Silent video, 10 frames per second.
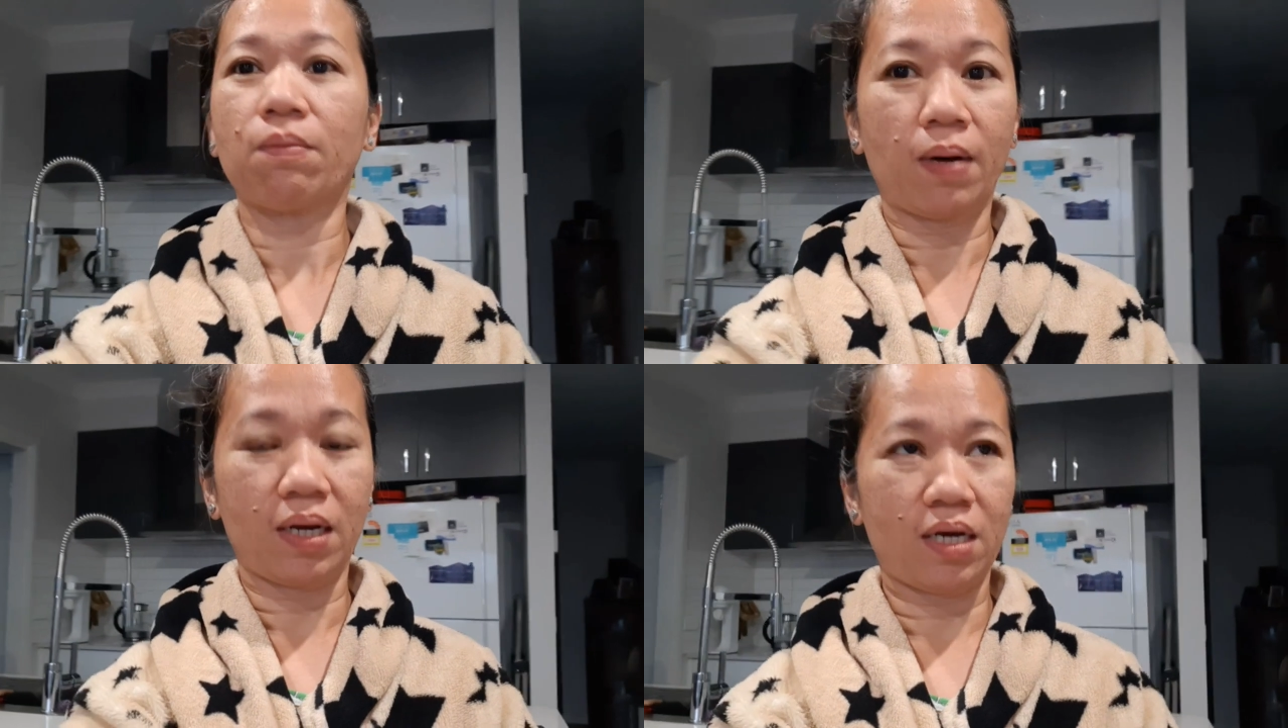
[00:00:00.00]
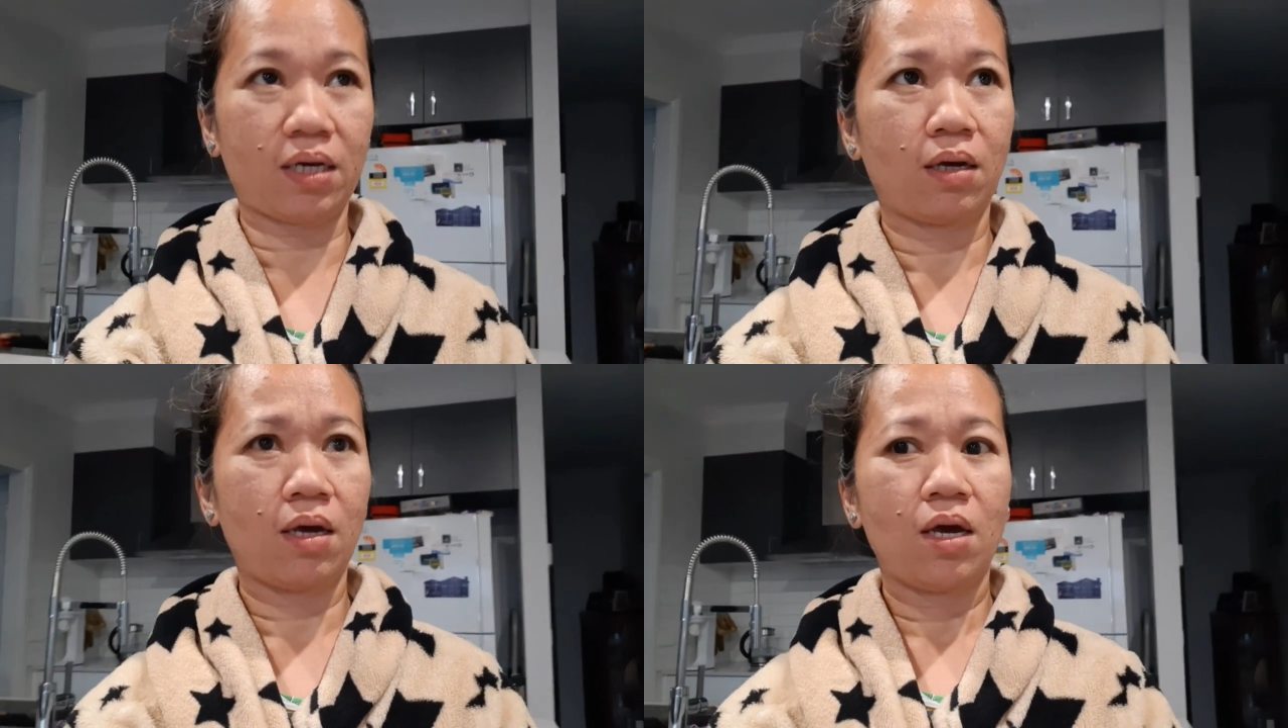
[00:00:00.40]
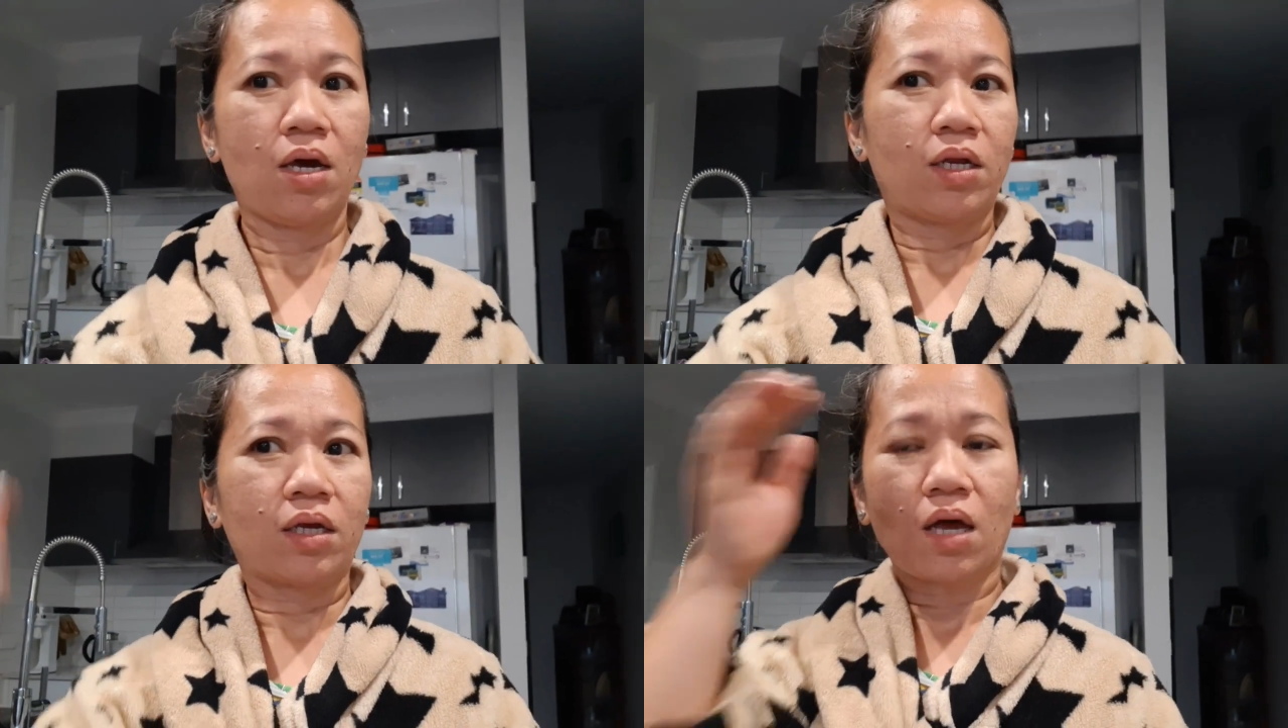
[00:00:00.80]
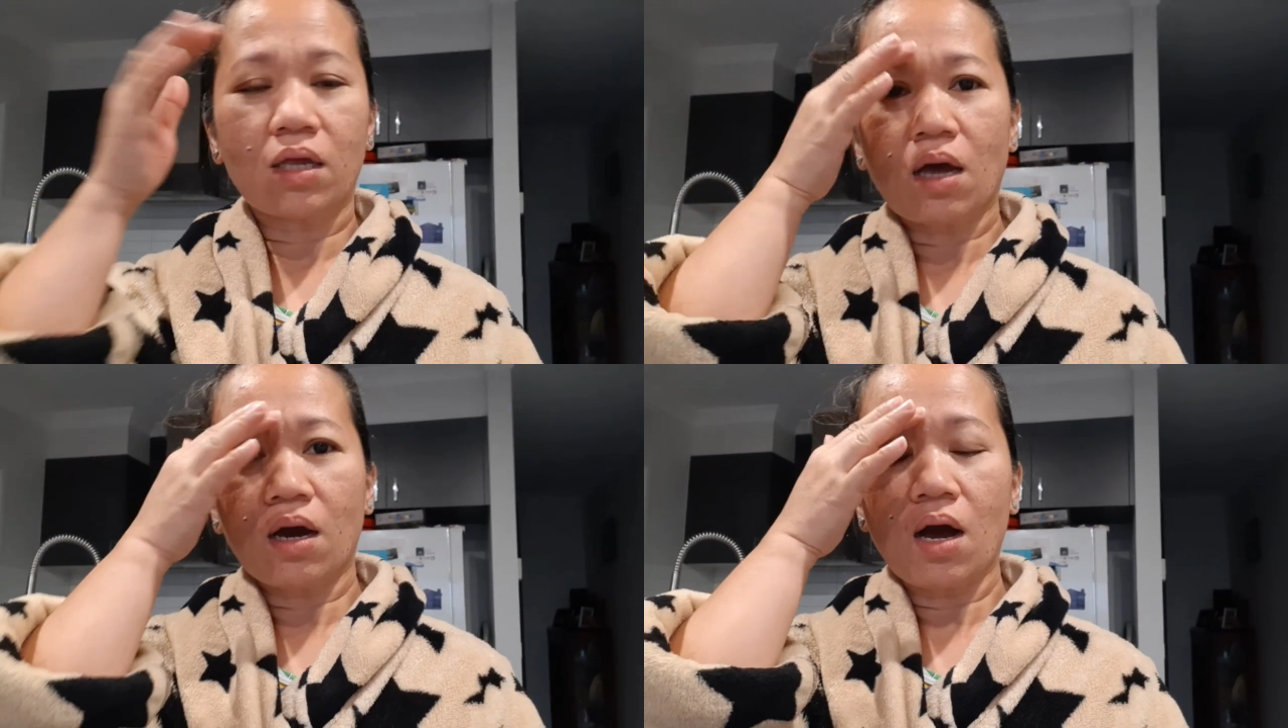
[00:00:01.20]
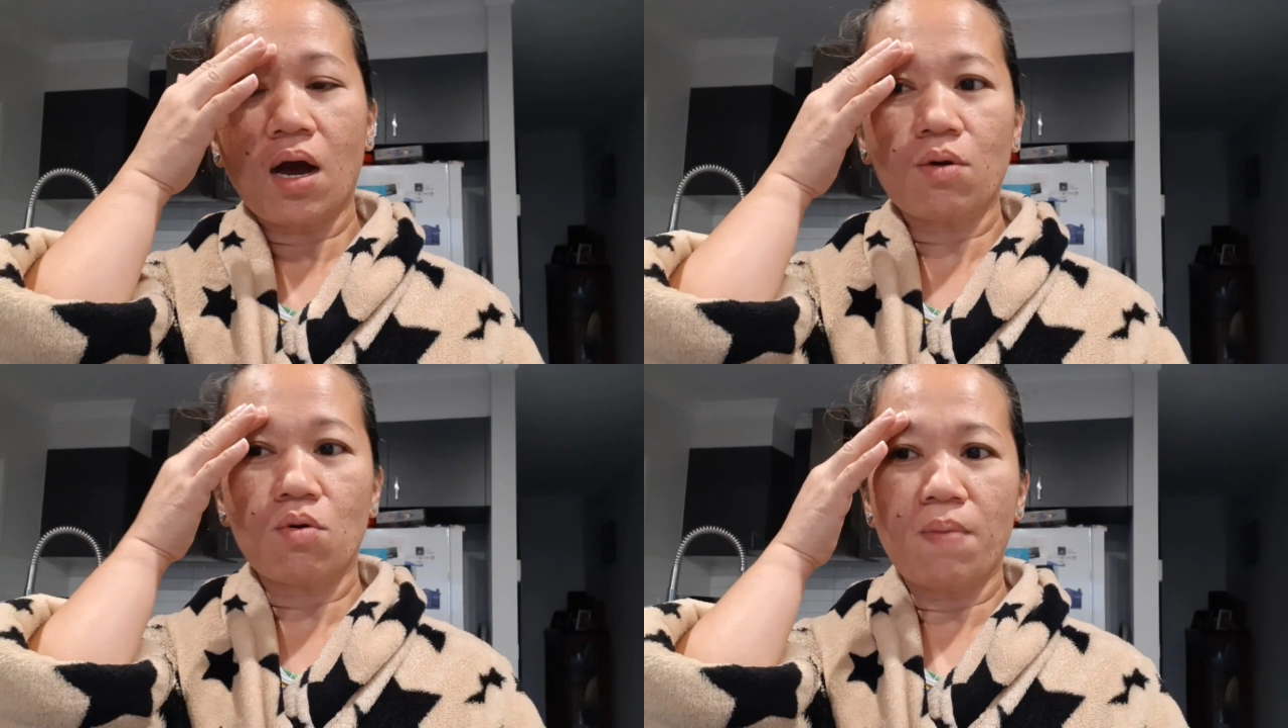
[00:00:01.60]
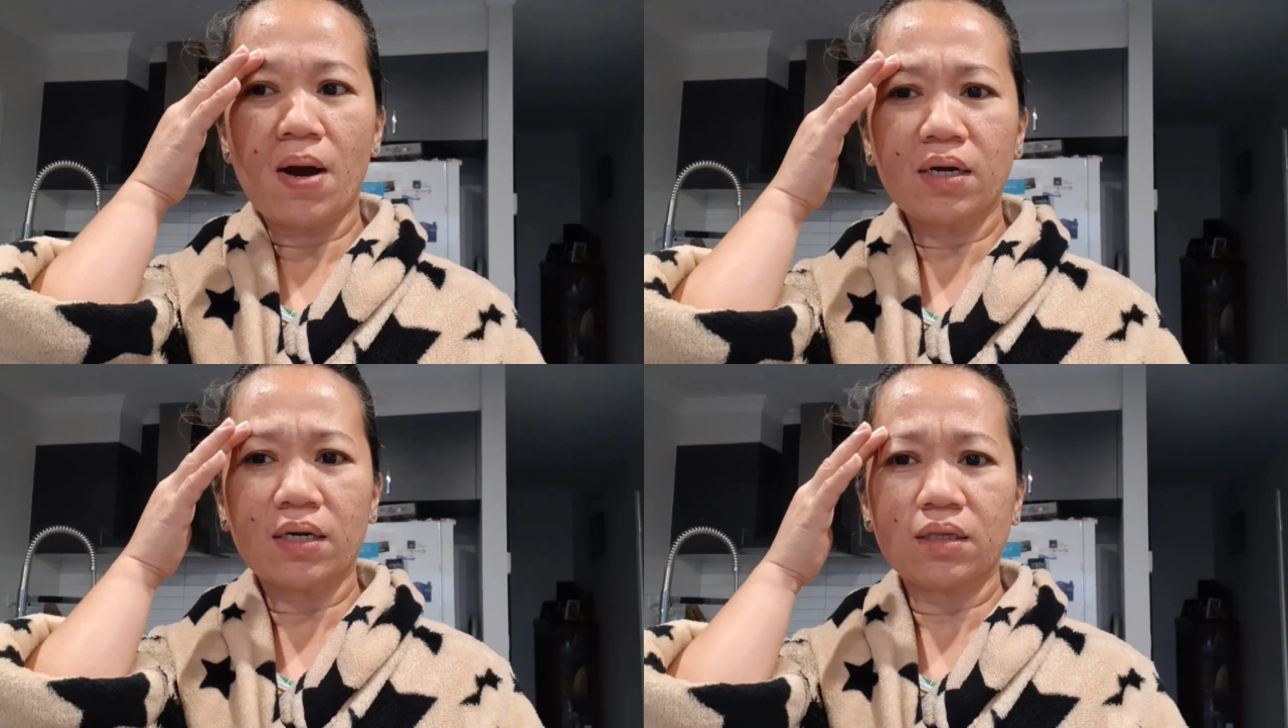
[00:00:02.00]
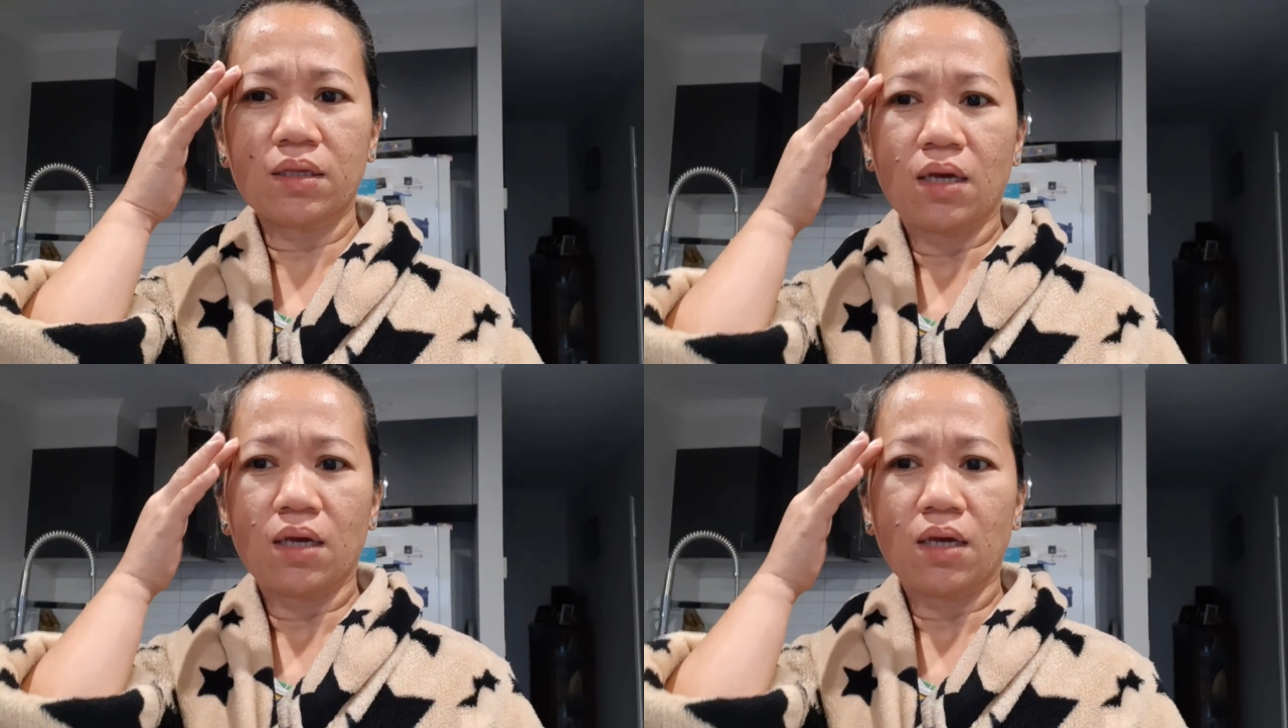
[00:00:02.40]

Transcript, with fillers: balik. Nagtataka ako, bakit?